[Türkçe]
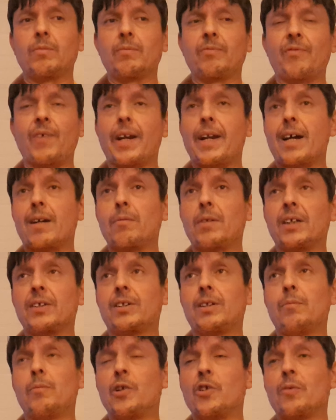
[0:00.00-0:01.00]

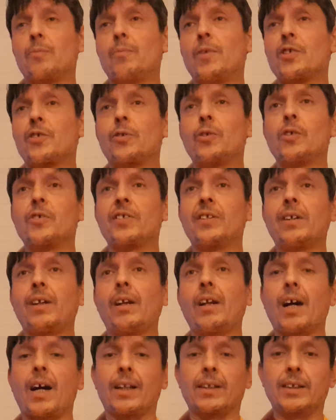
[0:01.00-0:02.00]
Fenerbahçe Mesut
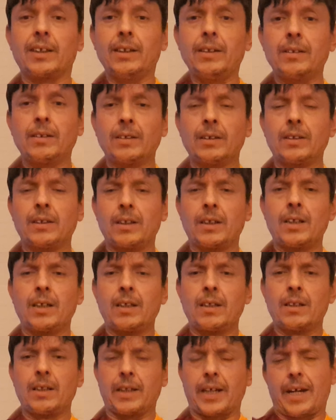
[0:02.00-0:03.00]
Özil'i aldı.
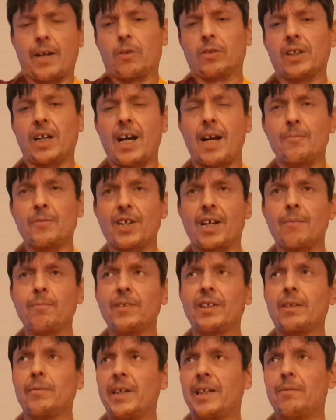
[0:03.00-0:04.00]
Yani o da
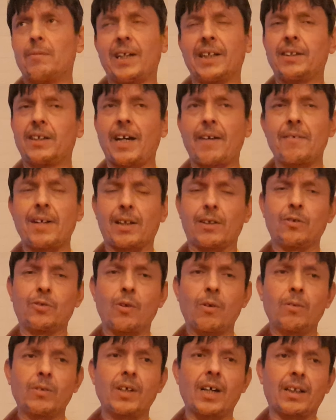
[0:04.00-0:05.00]
hemşerimdir benim. Ben Devrekli
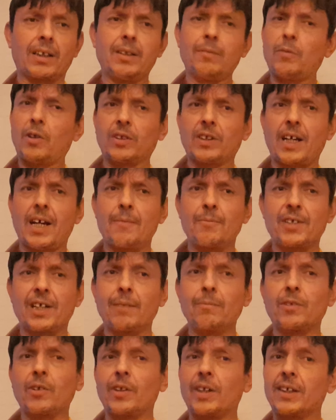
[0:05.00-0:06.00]
Zonguldaklıyım. O da
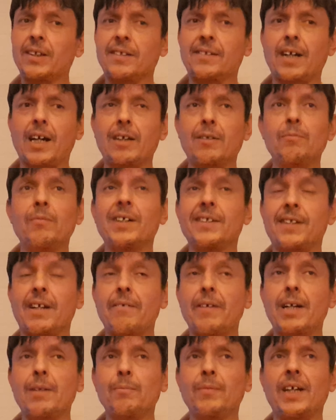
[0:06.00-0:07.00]
hemşerim de ona da saygım var.
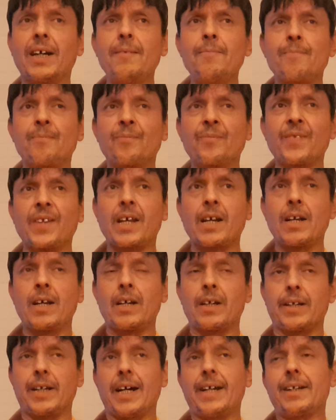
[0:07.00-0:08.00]
Severim de.
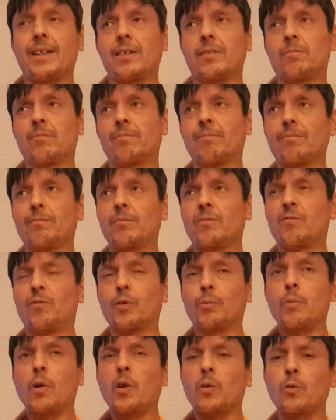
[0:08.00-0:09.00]
Yani
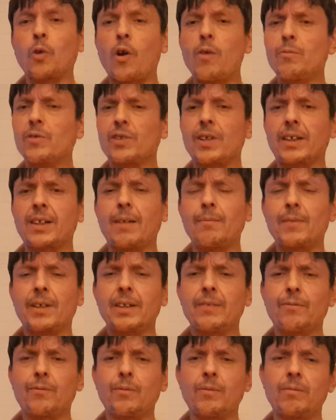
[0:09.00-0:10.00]
futbol doymuş
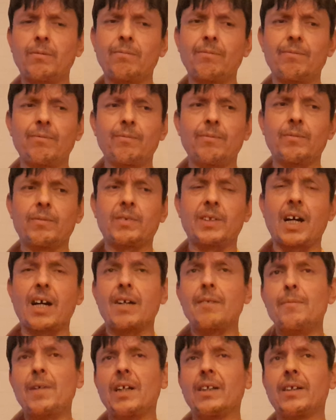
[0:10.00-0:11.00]
adamları
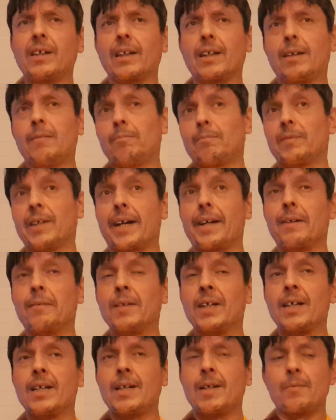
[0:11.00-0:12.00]
takıma alıyorlar. Yani
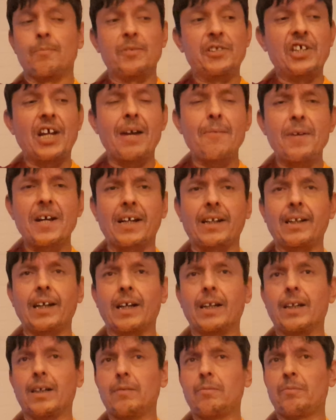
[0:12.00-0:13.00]
bir şey
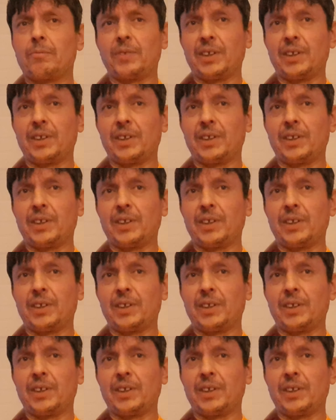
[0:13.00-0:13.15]
bekliyorlar.